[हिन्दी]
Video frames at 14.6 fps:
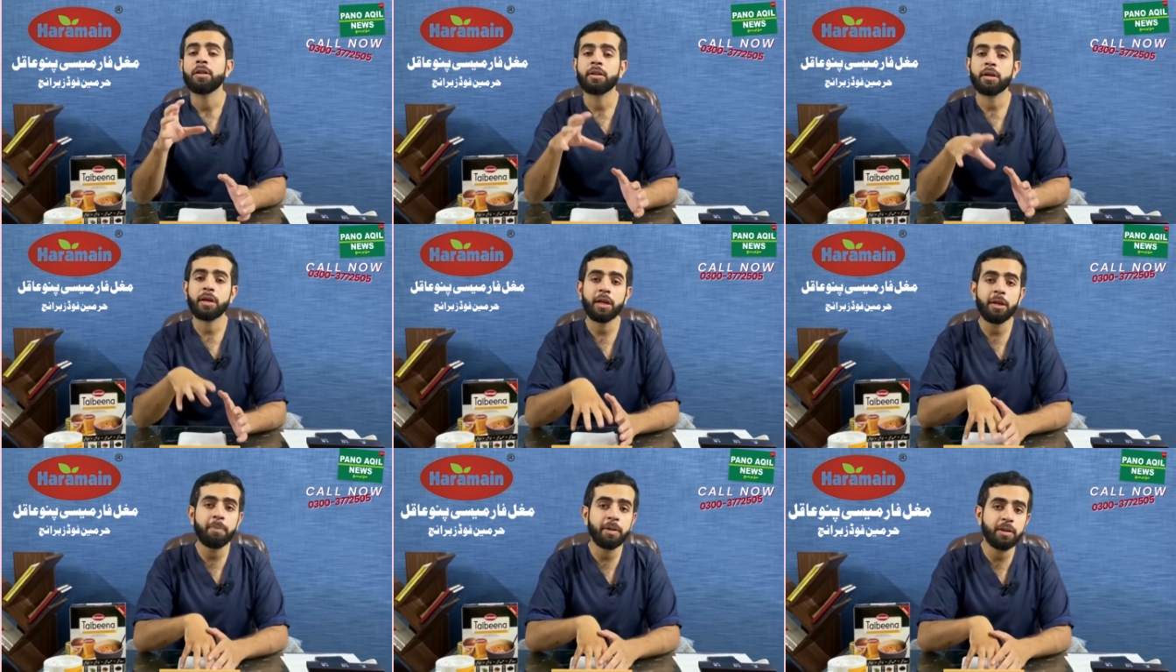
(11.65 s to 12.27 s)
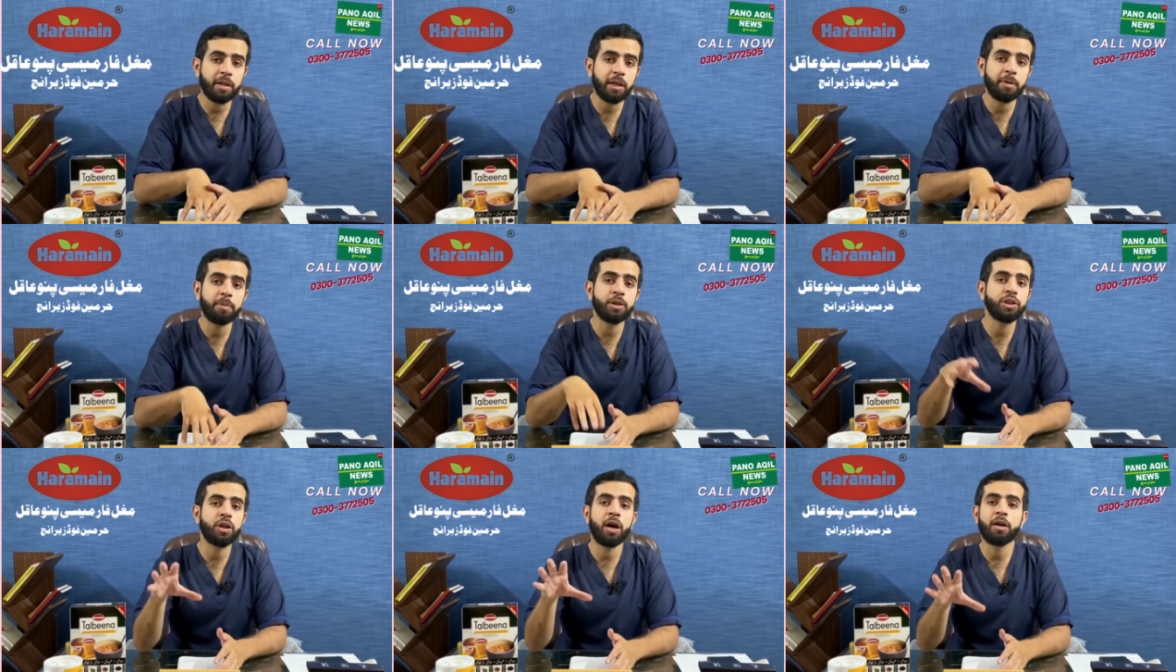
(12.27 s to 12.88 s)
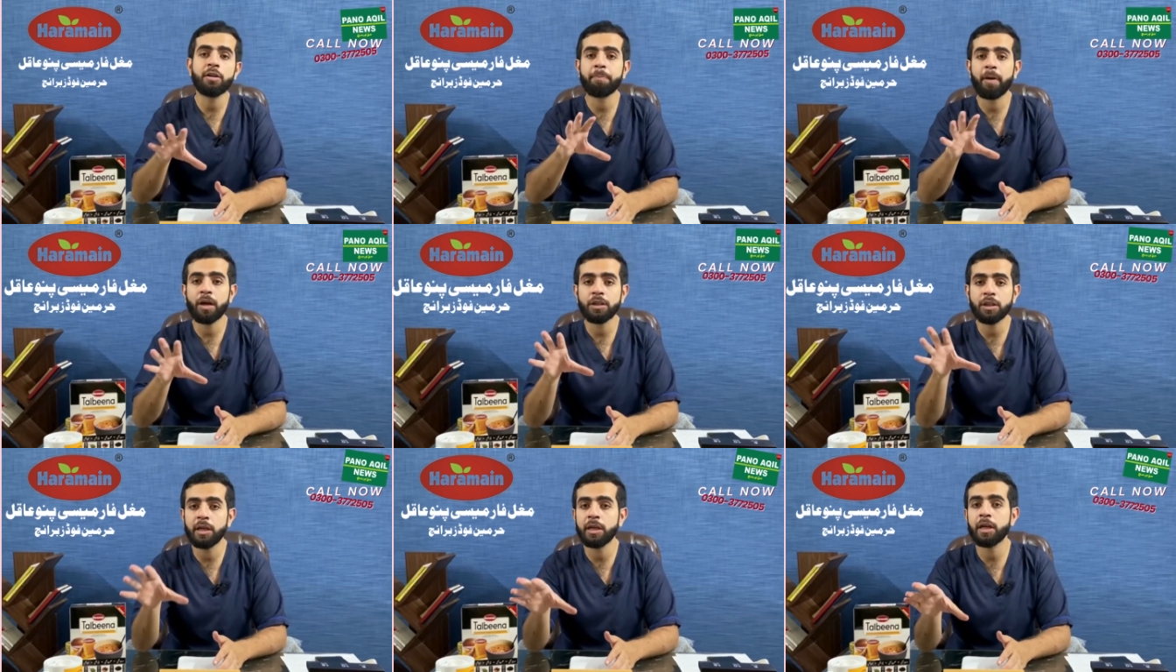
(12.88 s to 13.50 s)
तकरीबन तकरीबन चार से
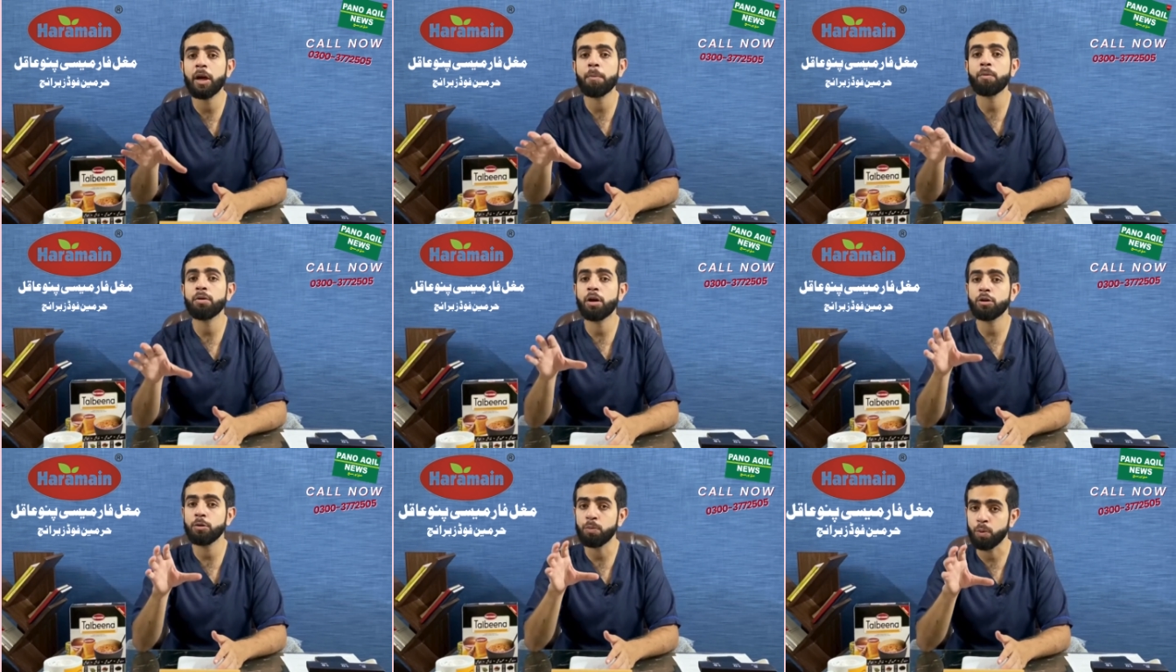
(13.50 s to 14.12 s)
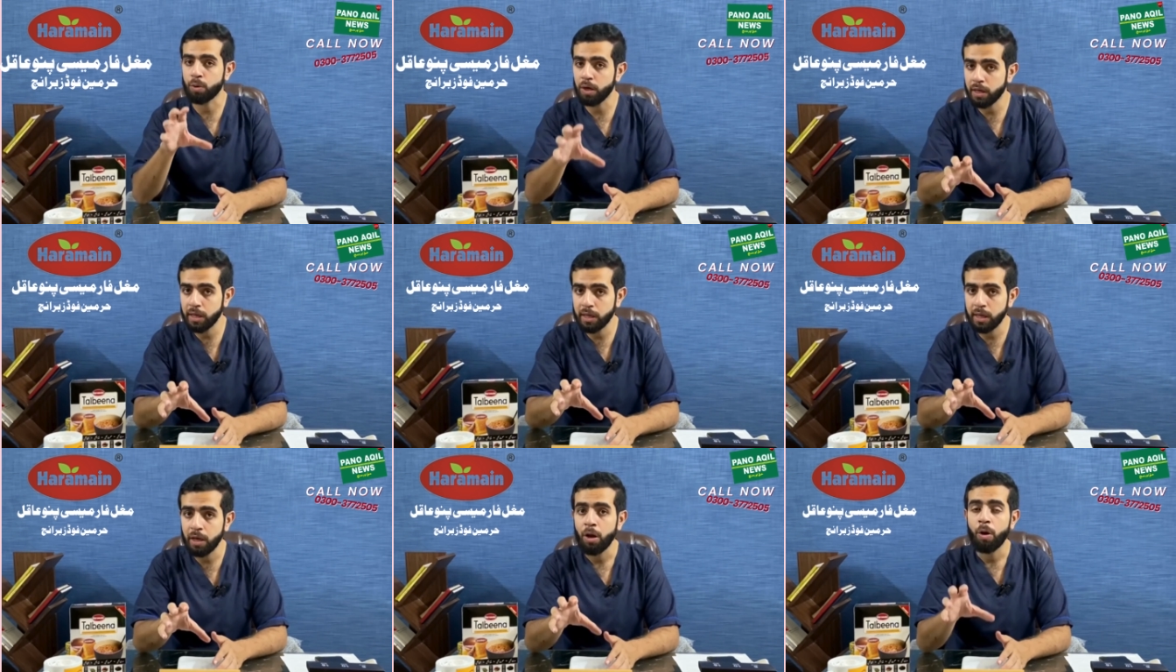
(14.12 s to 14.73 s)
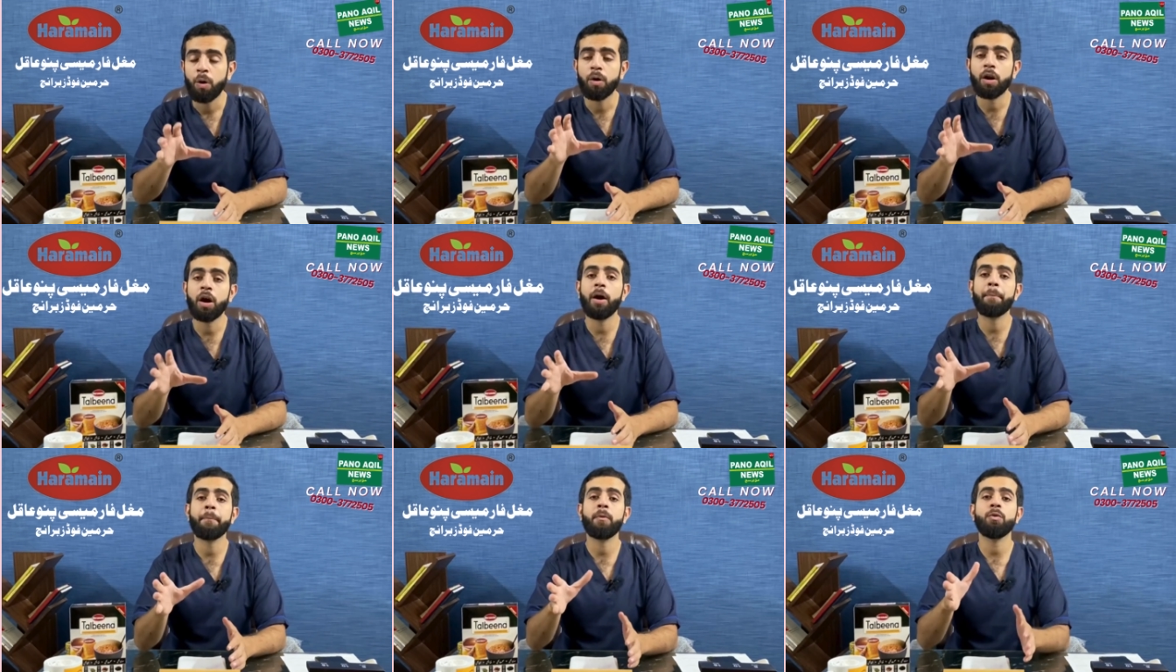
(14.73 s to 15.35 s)
पांच घंटे आपको ना तो भूख लगेगी और
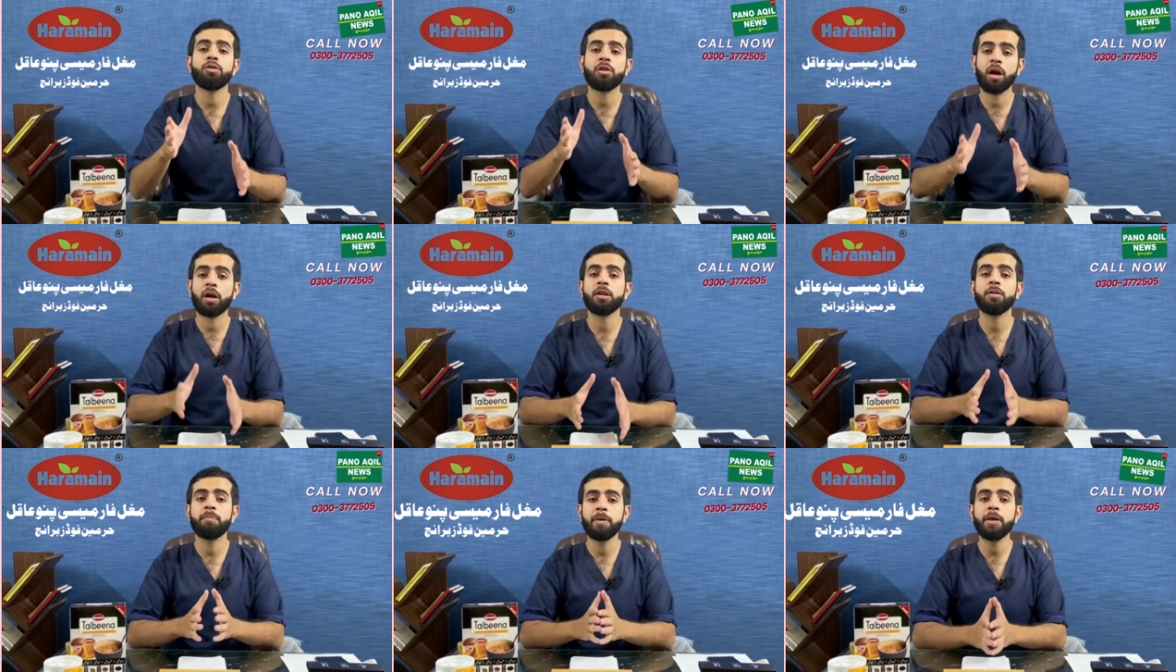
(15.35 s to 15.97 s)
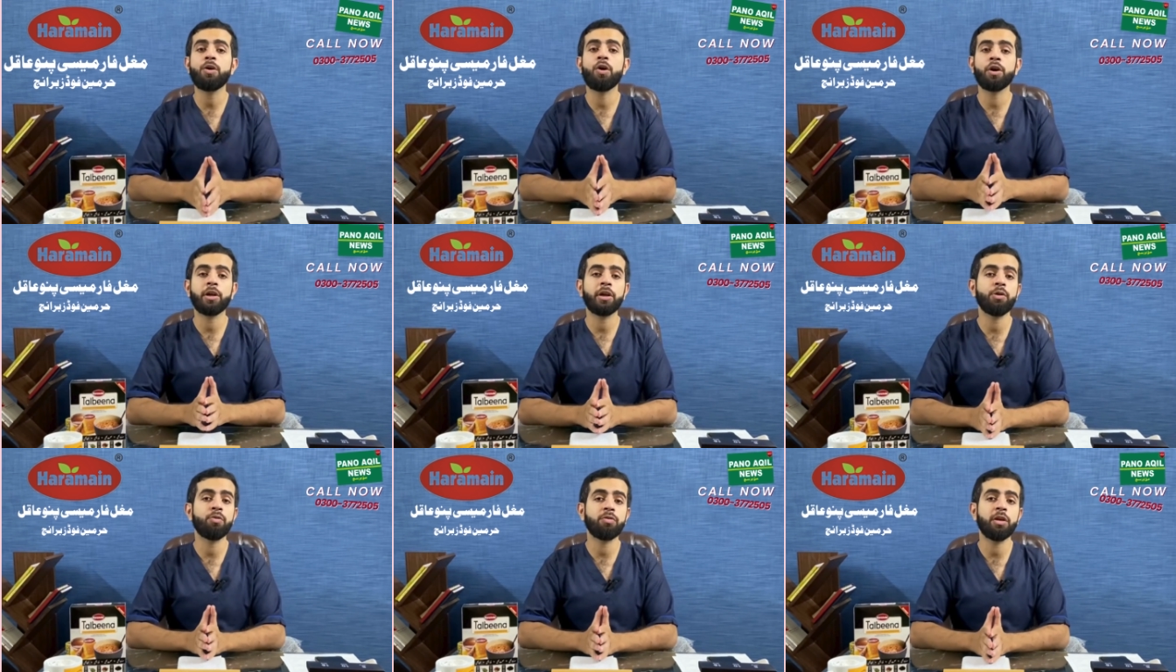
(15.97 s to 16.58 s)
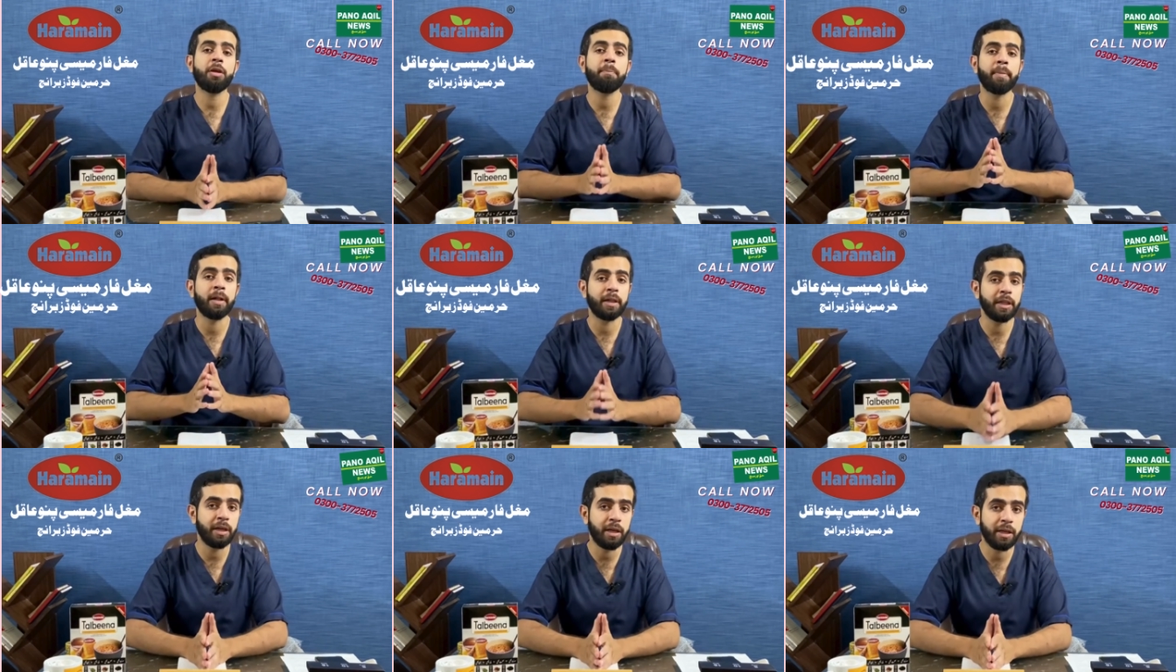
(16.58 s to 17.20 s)
आपको ताकत भी कॉन्टिन्यूसली
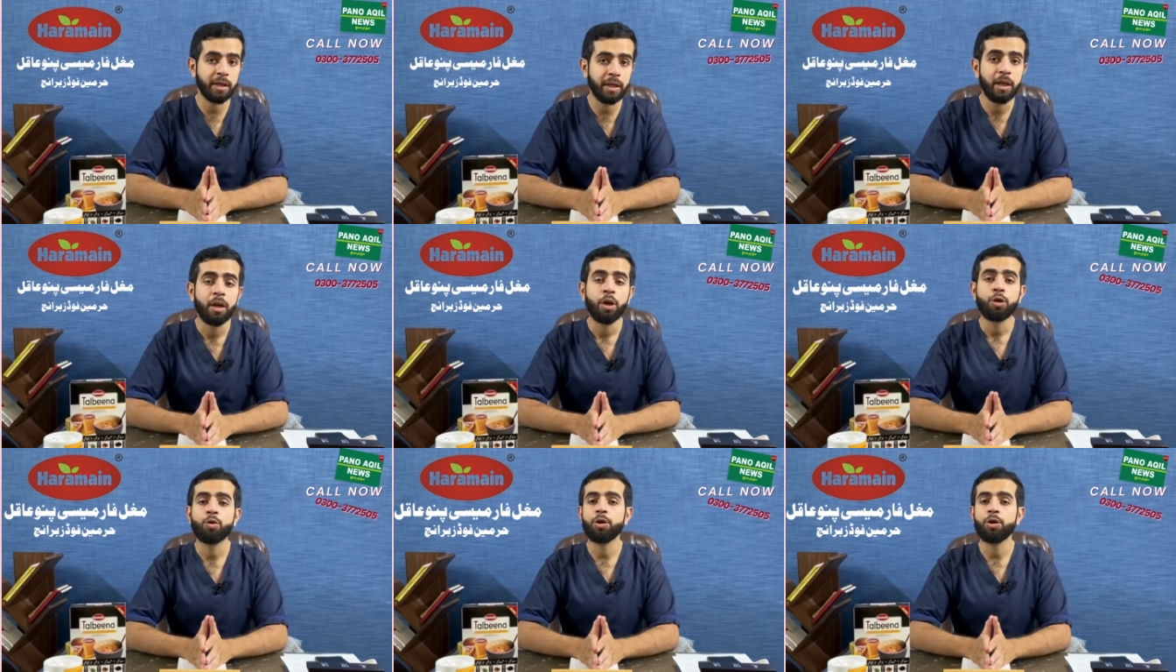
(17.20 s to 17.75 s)
मिलती रहेगी